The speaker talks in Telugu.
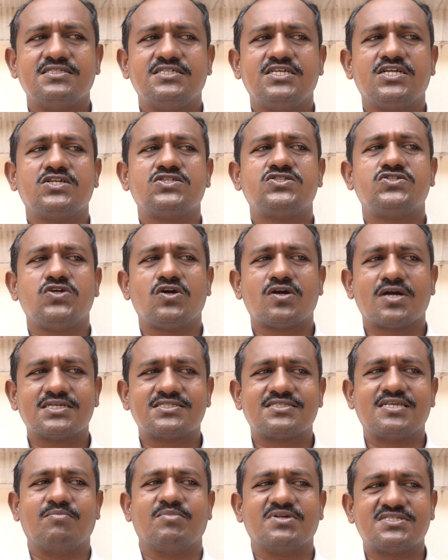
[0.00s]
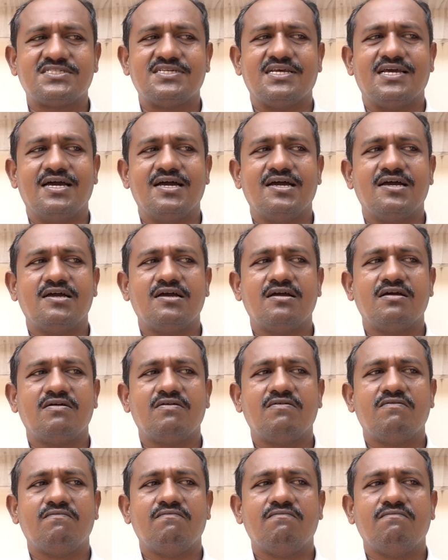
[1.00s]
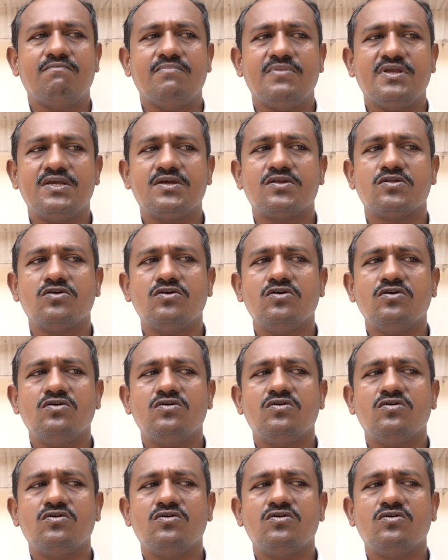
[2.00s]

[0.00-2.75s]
నిరుద్యోగ సమస్య మీరు